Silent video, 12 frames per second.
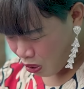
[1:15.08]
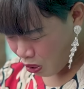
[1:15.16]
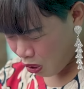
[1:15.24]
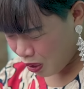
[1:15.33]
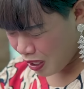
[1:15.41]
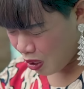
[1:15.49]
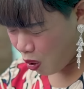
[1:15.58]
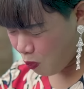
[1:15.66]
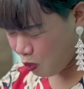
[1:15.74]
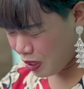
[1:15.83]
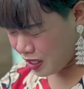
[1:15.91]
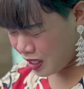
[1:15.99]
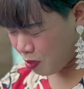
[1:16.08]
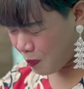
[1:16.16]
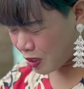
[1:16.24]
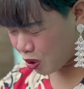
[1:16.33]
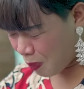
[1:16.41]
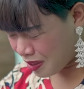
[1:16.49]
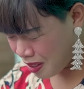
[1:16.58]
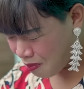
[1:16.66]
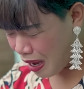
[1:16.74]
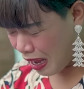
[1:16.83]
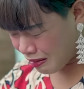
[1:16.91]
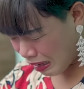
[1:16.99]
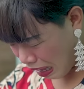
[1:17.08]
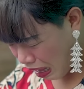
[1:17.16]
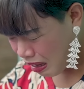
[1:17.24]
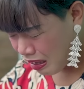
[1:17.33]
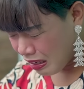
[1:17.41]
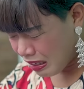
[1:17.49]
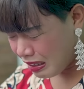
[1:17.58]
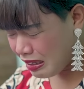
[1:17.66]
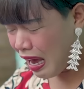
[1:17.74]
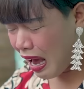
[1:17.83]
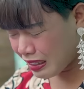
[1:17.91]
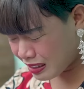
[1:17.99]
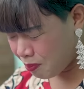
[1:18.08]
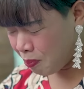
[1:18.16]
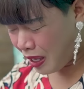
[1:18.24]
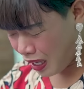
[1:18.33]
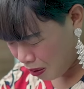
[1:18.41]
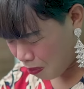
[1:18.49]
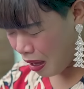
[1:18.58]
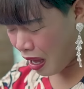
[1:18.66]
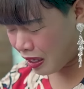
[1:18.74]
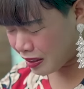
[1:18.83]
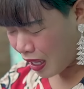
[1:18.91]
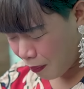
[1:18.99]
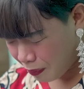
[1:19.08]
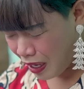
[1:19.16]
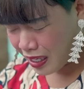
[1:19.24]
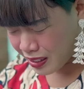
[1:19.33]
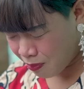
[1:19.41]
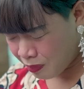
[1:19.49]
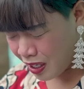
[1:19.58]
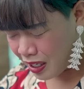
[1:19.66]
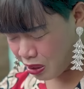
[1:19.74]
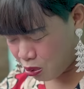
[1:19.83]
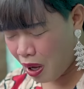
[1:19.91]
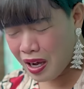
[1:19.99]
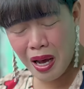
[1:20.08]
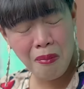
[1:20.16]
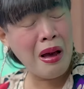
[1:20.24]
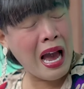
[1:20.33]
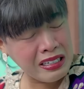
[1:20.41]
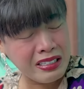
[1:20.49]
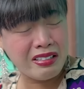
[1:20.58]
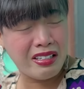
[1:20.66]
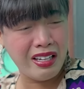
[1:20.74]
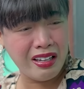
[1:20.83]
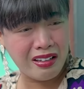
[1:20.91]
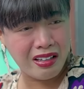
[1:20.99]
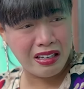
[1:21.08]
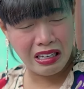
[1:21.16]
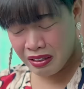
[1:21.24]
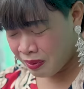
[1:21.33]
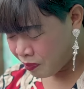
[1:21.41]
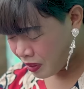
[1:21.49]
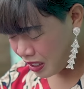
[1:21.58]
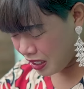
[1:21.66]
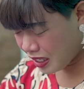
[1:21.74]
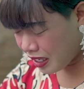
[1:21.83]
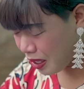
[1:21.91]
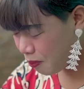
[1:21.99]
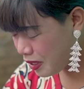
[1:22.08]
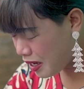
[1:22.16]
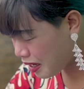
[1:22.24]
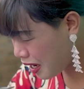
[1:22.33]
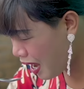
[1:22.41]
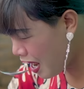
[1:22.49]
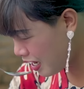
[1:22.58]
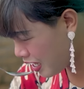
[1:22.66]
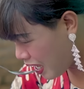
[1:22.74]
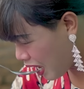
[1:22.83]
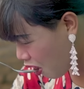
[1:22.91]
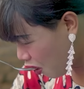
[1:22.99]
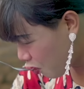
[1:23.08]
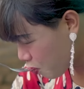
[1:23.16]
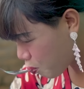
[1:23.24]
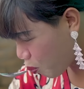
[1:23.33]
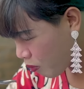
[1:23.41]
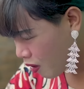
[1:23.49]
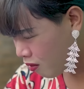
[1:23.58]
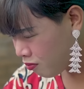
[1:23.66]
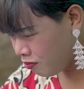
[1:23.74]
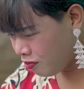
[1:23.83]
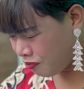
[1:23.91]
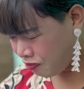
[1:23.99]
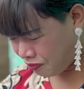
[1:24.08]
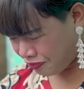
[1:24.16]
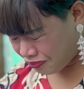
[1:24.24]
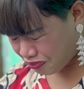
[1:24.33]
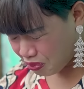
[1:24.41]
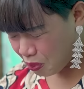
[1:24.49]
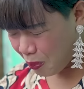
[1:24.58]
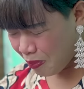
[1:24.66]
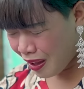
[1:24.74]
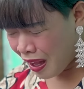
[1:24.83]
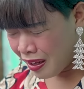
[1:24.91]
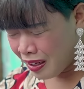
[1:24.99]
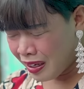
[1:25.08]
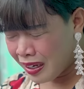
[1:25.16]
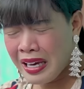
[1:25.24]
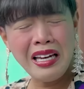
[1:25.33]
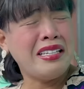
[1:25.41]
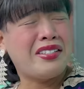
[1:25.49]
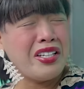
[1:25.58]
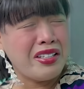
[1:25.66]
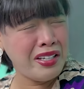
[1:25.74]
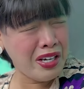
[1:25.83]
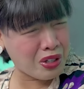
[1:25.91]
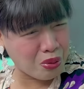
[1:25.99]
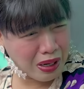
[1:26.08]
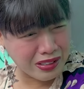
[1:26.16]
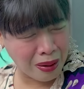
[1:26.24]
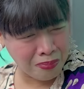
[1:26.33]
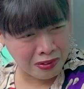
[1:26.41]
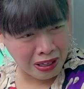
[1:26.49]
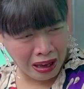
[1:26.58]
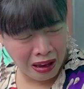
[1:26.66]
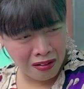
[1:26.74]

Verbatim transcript: Kalau yang kau buatnya ini memang tomatnya banyak, dia asam memang, tapi asamnya itu agak manis dikit. Ini kayak beda kali. Hmm, kayak lecit gitu asamnya.